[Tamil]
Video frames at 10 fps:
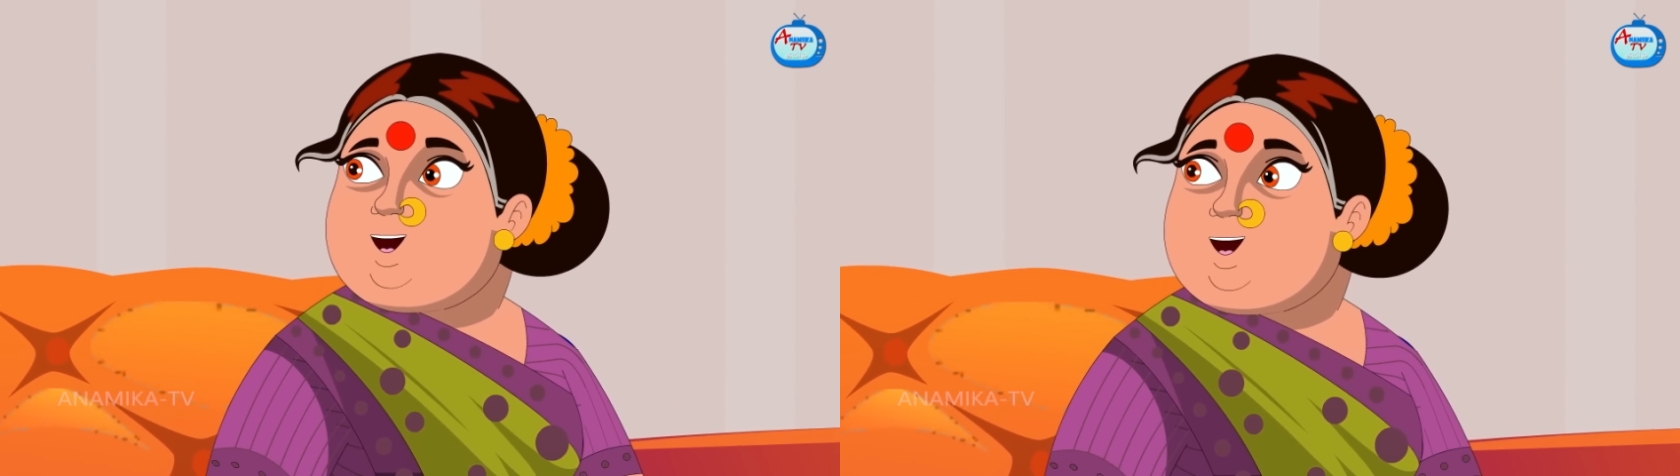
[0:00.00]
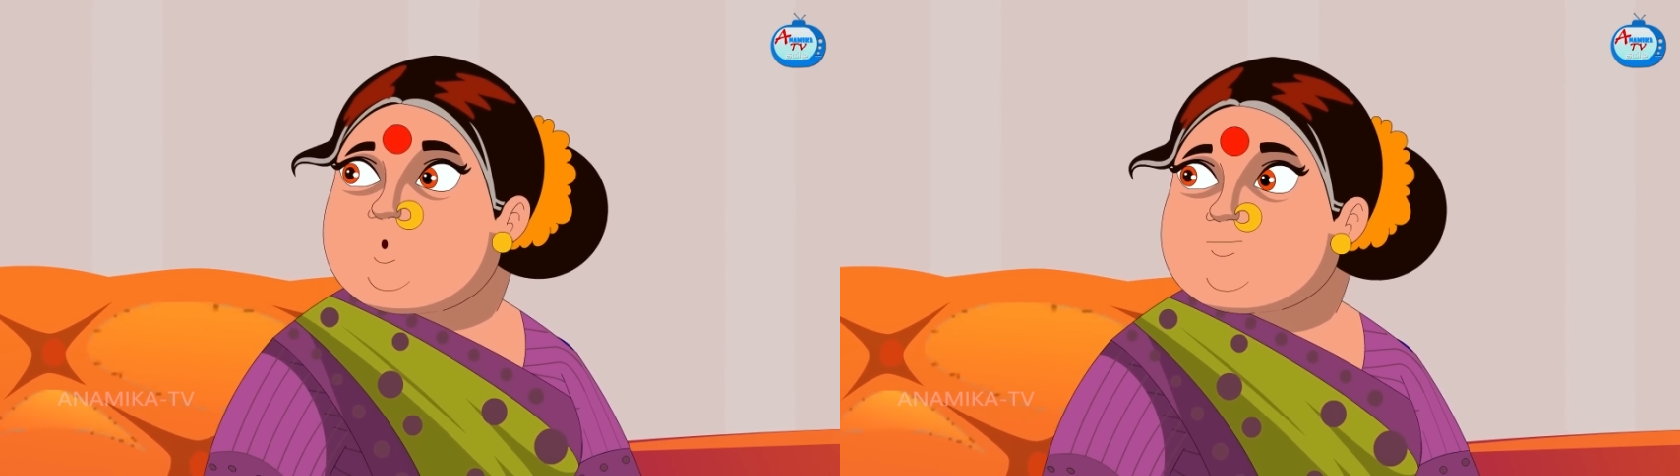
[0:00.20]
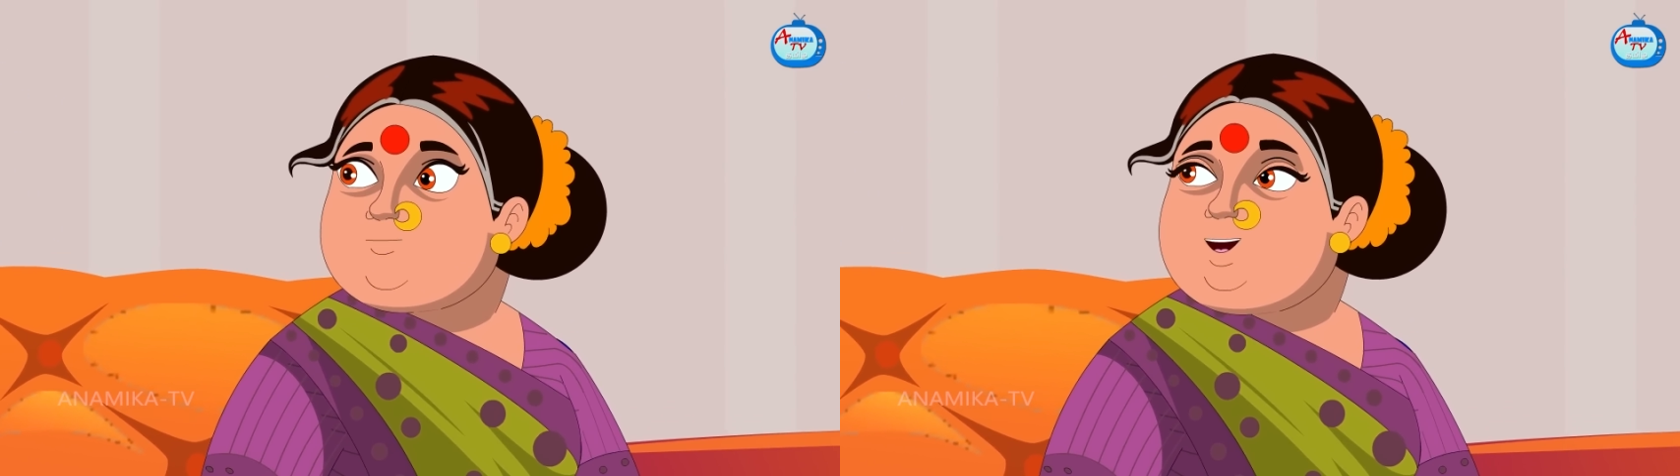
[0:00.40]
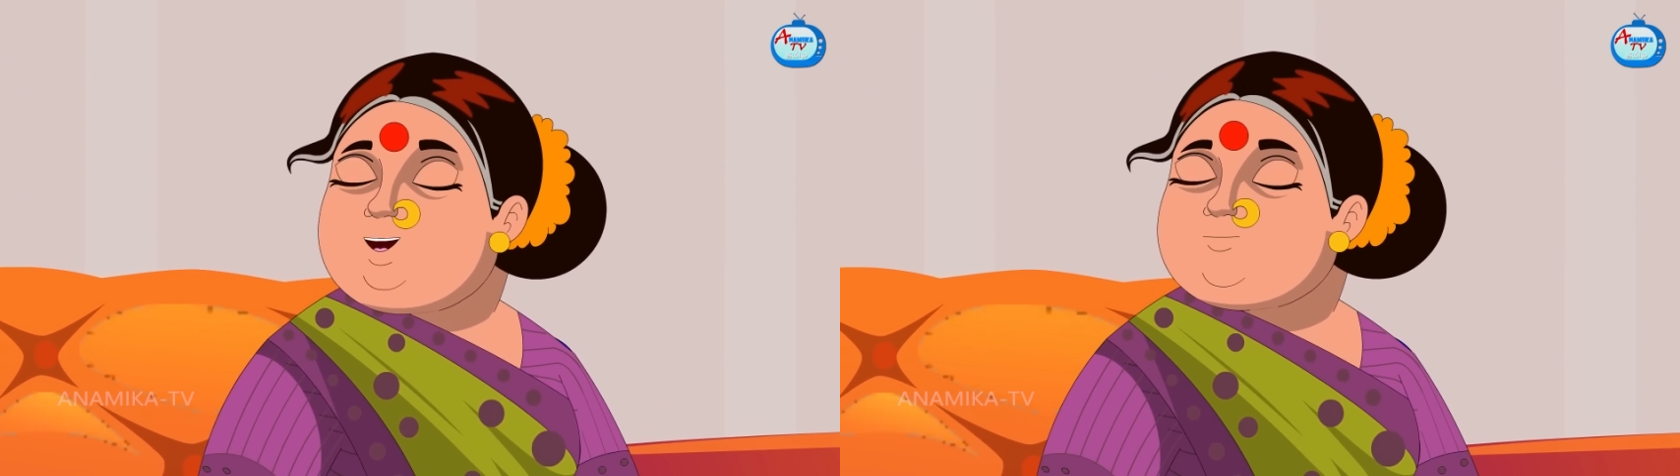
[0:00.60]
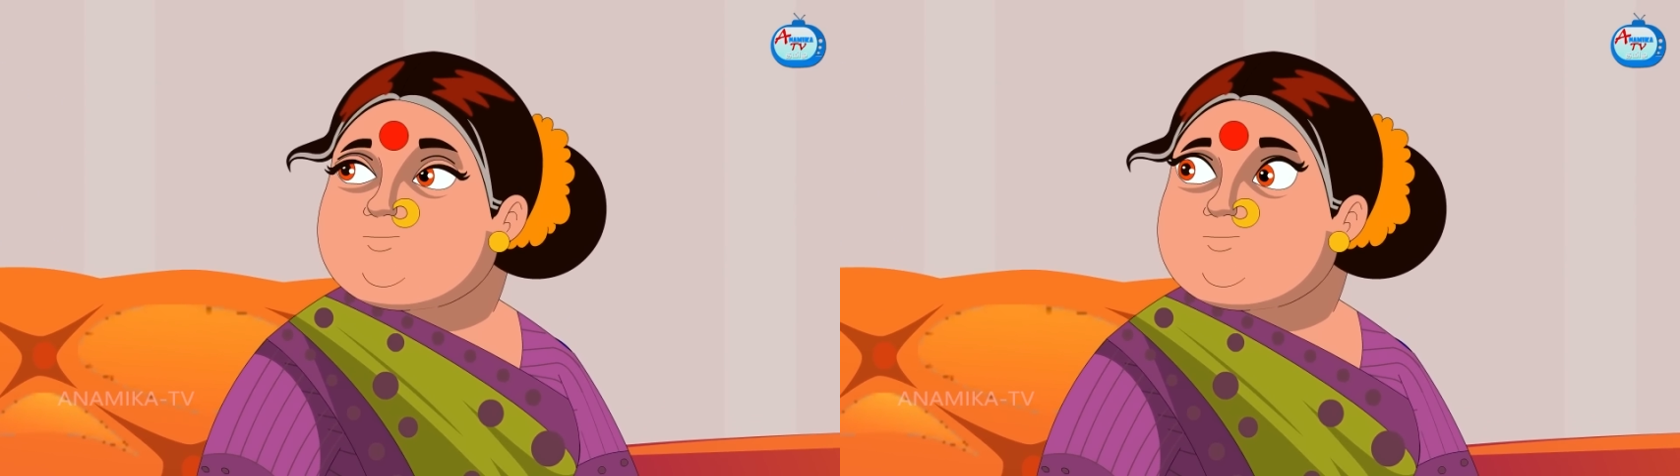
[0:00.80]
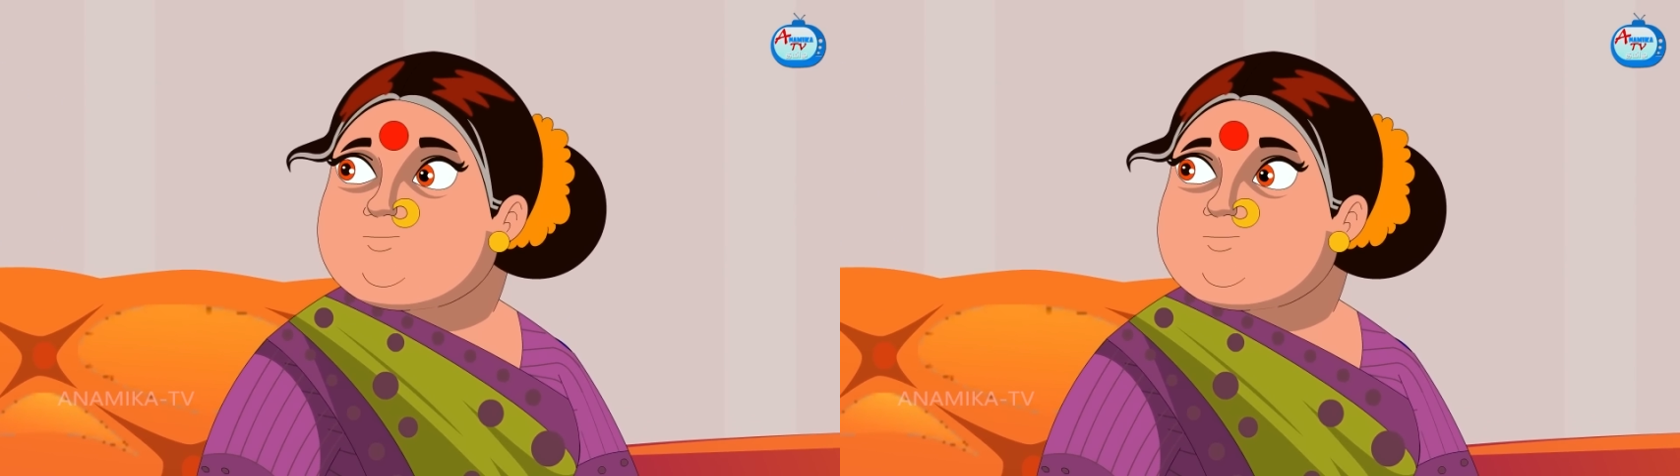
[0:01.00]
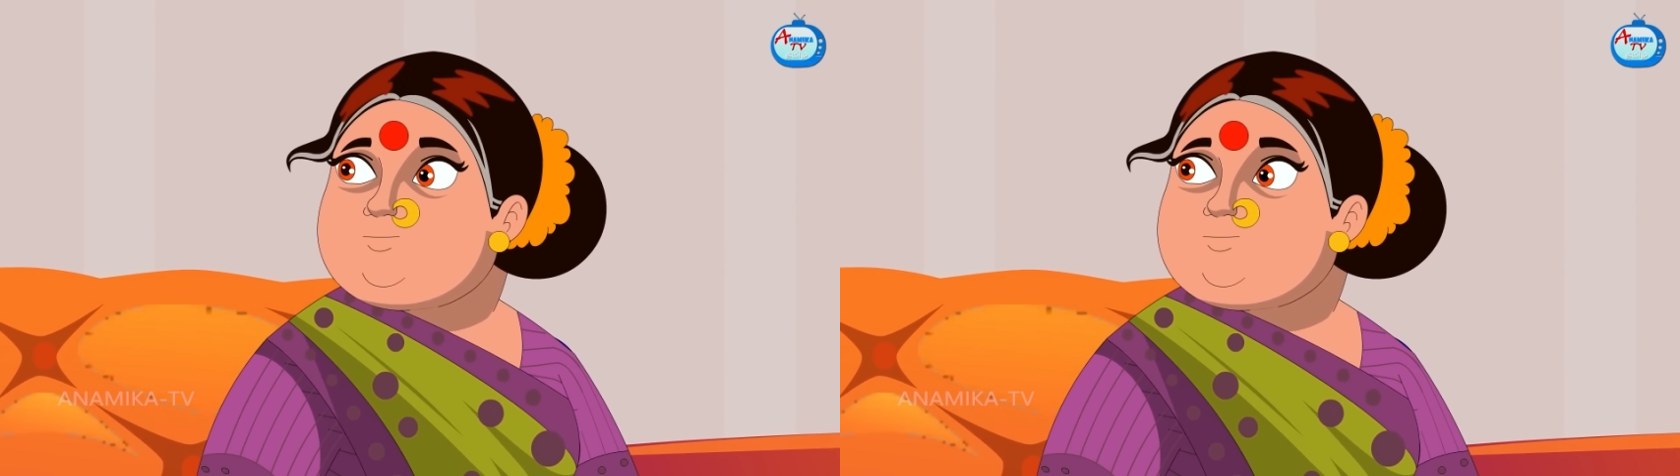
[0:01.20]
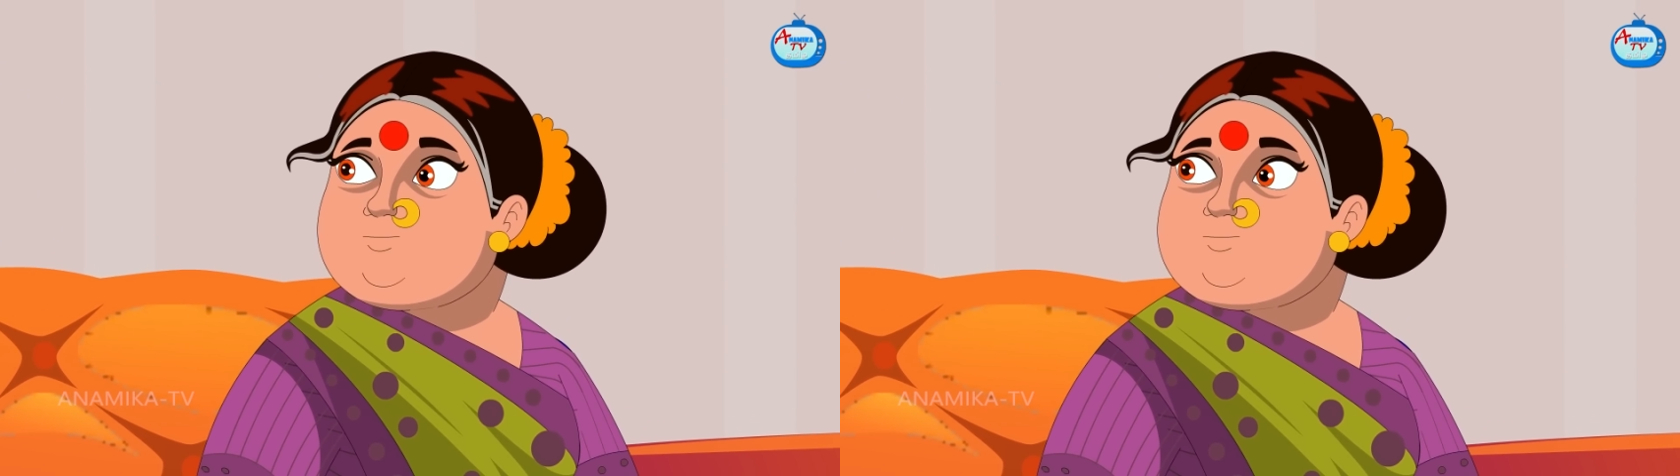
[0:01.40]
மாரடைப்புல சாகுறாங்க
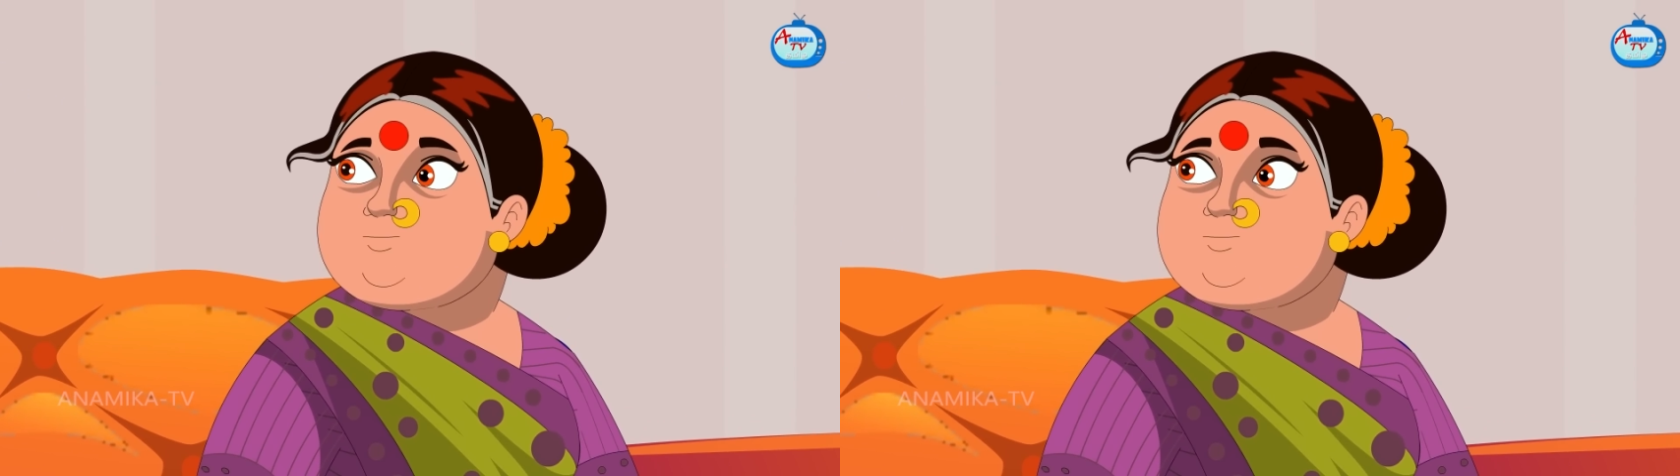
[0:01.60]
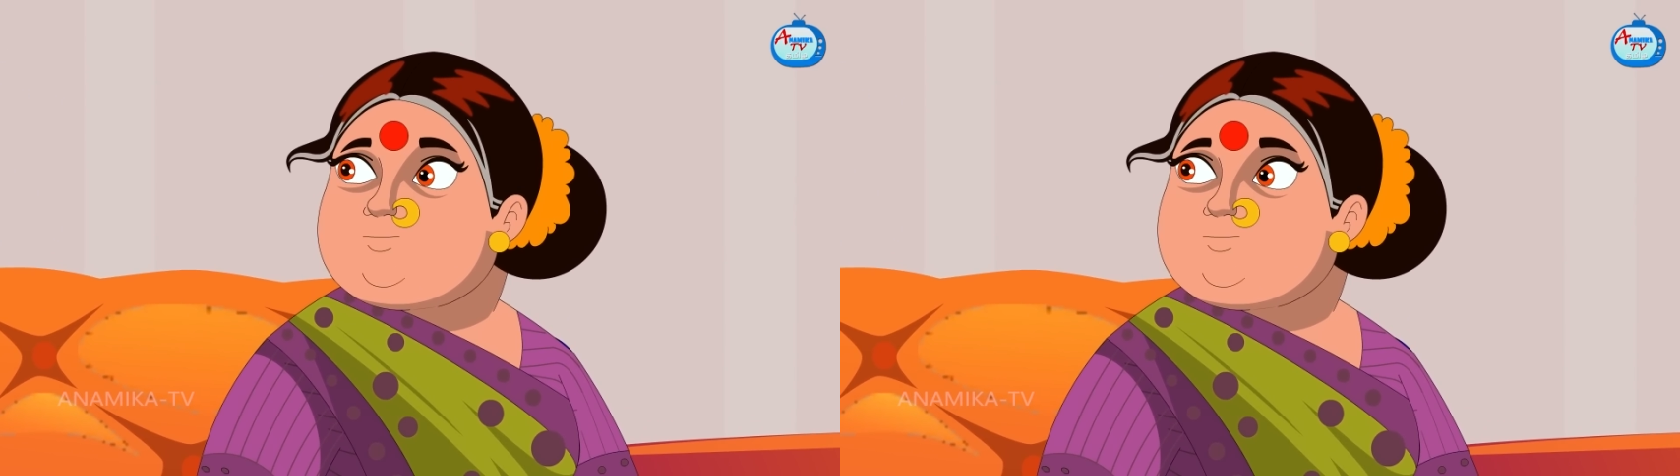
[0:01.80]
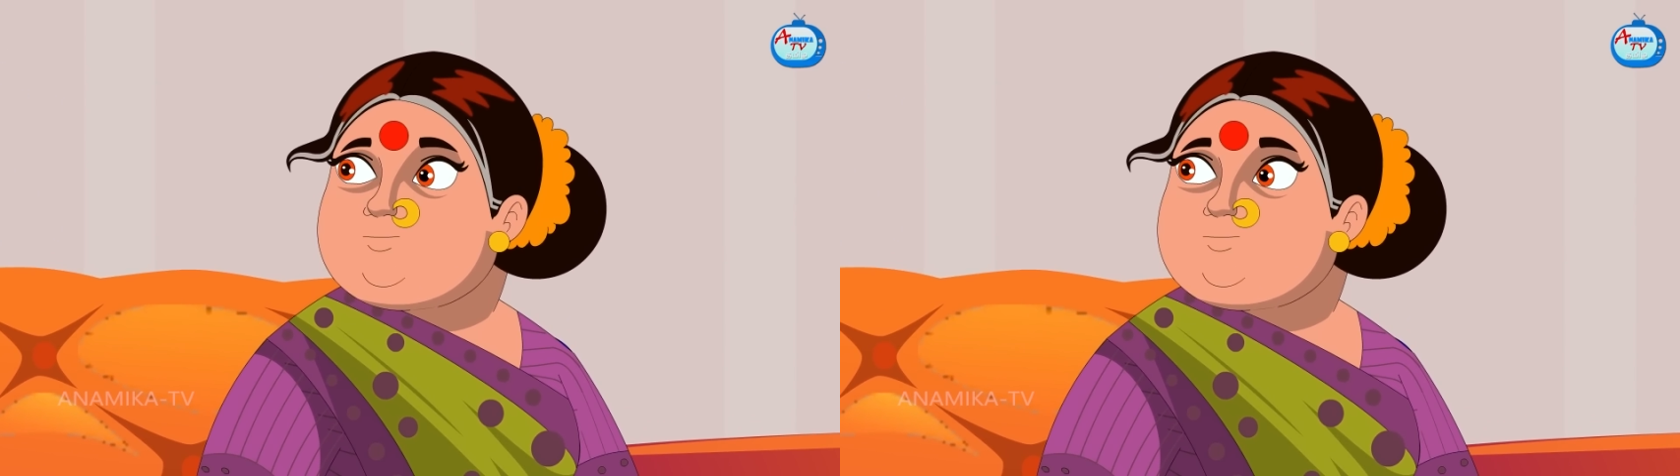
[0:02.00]
இப்படி